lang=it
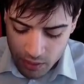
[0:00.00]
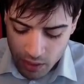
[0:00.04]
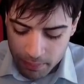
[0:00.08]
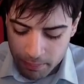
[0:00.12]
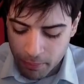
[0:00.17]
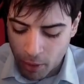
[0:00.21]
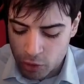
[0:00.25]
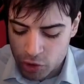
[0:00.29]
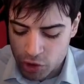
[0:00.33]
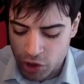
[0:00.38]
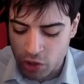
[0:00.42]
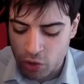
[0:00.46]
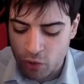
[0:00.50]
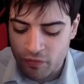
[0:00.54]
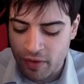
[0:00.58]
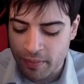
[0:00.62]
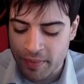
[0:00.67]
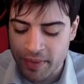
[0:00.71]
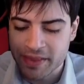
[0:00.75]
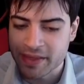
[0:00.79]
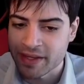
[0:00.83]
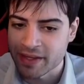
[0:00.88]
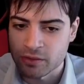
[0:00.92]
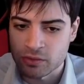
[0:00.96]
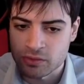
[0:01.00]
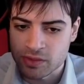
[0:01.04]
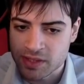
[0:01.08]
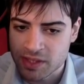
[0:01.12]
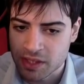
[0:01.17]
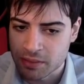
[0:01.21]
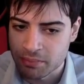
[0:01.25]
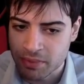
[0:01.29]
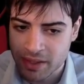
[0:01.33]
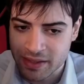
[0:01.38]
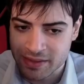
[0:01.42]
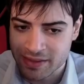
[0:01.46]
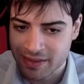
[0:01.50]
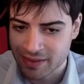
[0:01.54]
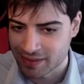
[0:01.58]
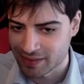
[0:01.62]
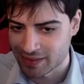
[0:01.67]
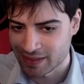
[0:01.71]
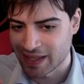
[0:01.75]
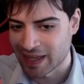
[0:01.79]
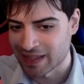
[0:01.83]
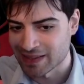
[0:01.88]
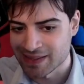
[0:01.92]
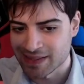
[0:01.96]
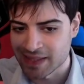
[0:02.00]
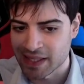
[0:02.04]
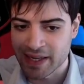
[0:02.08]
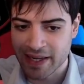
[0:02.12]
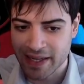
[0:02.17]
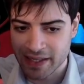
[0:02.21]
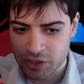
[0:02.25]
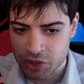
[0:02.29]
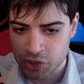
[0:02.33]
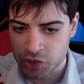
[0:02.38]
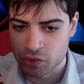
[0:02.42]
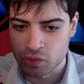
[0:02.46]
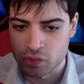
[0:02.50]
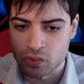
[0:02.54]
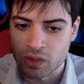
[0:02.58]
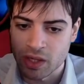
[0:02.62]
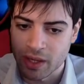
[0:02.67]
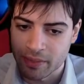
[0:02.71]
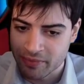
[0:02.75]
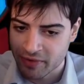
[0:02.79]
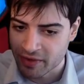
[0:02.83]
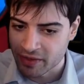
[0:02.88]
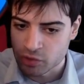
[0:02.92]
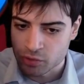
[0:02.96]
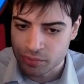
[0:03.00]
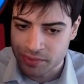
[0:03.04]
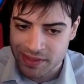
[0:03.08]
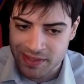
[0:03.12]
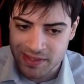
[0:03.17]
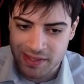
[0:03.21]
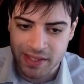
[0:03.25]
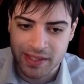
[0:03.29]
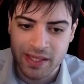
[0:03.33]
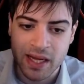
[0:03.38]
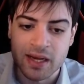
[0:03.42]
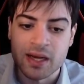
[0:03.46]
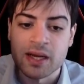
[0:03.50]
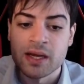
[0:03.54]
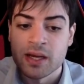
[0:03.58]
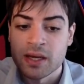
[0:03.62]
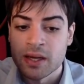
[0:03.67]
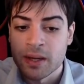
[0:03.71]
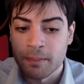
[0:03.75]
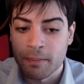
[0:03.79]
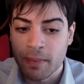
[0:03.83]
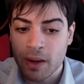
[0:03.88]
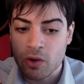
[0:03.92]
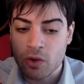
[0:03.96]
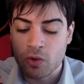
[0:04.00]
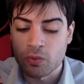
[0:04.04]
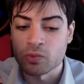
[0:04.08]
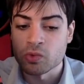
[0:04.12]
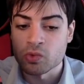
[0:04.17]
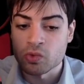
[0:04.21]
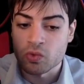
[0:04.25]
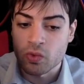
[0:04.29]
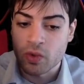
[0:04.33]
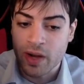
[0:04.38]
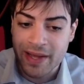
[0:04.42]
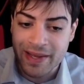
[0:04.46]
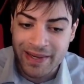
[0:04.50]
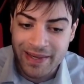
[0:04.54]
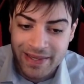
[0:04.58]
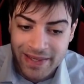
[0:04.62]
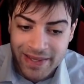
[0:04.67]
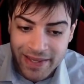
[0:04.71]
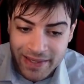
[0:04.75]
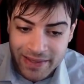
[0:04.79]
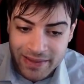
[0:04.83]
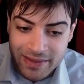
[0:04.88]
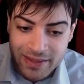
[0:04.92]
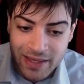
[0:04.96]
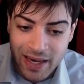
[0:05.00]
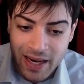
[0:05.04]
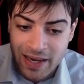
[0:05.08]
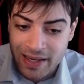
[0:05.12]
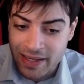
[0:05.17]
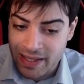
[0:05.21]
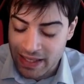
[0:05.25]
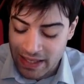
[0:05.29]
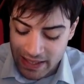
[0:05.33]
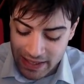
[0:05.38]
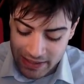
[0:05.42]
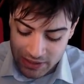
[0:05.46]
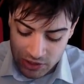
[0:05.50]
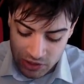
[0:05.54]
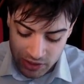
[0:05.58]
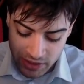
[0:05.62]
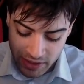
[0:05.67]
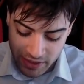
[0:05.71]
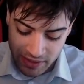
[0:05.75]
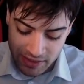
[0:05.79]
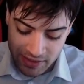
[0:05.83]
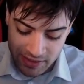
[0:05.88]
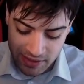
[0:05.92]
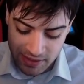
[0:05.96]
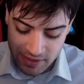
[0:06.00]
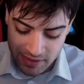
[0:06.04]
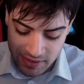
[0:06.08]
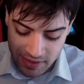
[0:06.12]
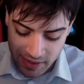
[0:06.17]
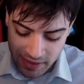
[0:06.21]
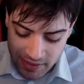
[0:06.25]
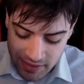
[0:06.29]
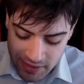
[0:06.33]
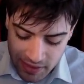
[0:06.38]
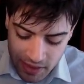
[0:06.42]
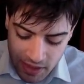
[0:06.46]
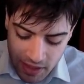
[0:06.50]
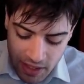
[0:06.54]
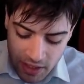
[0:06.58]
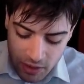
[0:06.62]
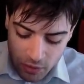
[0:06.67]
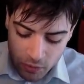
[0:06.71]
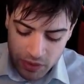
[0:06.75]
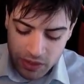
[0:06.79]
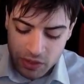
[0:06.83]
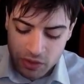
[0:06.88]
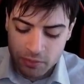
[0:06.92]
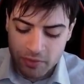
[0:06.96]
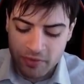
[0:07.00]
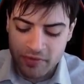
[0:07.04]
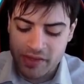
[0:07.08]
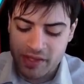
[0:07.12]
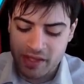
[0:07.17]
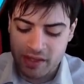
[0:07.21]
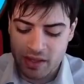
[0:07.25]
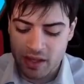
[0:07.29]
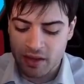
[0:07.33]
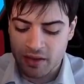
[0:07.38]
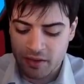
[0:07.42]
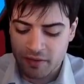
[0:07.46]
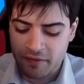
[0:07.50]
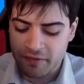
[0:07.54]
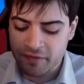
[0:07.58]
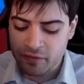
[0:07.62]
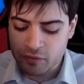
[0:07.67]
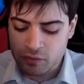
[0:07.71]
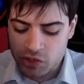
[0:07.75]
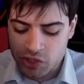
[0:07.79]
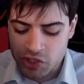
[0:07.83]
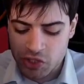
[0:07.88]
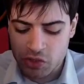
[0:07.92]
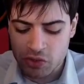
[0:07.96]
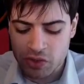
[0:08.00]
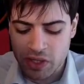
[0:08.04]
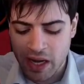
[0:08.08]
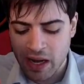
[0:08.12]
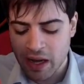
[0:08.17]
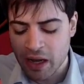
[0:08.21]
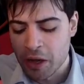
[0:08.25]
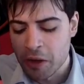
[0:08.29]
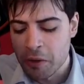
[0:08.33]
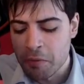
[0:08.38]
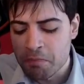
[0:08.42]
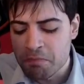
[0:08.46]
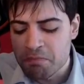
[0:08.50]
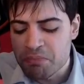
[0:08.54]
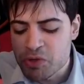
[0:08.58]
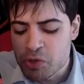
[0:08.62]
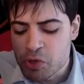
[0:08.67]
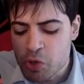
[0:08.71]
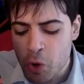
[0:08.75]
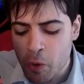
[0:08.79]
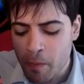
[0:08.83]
Bojack ovviamente che non sembra azzeccarci nulla fra i Super Saiyan, ma comunque rientra nelle Legendary Existence. Quindi come vedete funziona più